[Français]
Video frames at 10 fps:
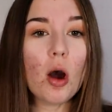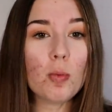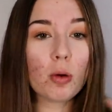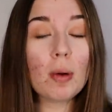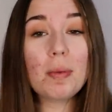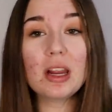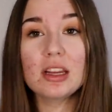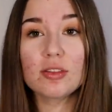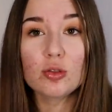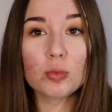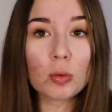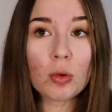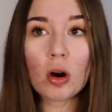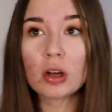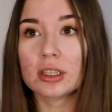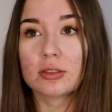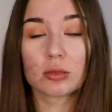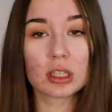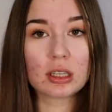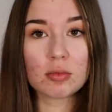pour ma playlist du moment, les
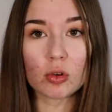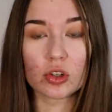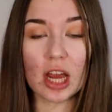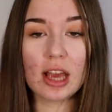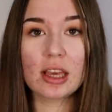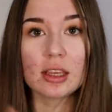sons qui m'enjaillent.